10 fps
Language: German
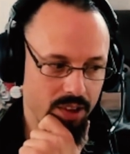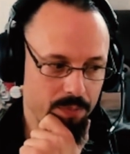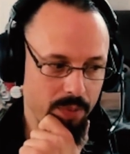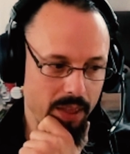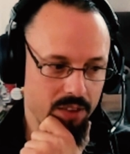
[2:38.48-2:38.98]

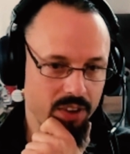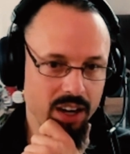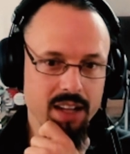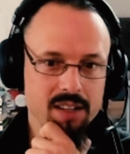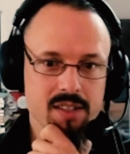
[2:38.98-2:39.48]
ich
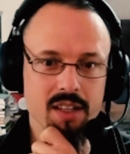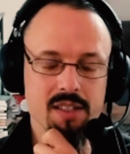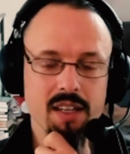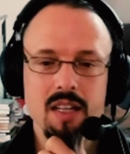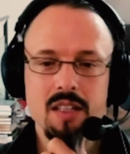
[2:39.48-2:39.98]
vergleiche das
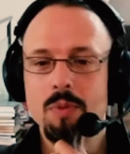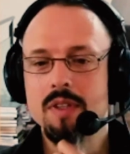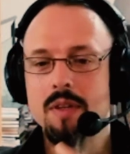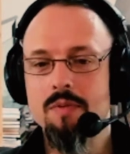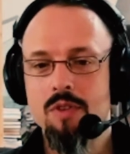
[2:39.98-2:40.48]
ganz gerne so
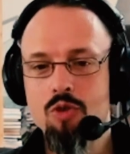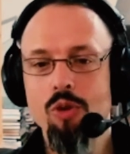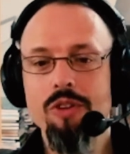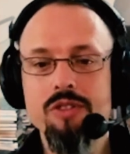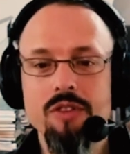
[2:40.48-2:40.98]
mit den
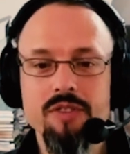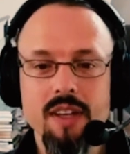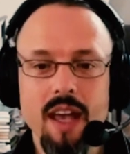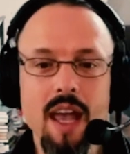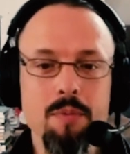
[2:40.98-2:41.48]
Rules of the
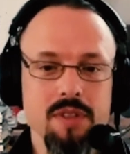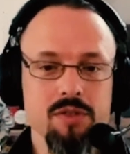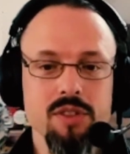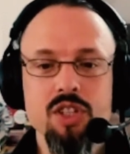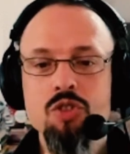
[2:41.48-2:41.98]
Games,
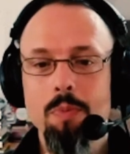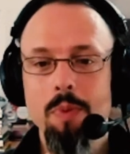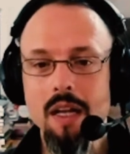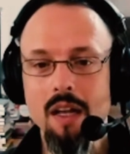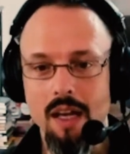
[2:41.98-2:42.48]
also die
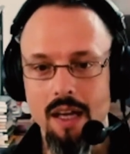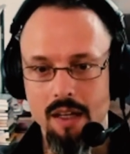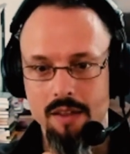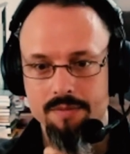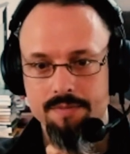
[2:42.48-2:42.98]
Spielregeln.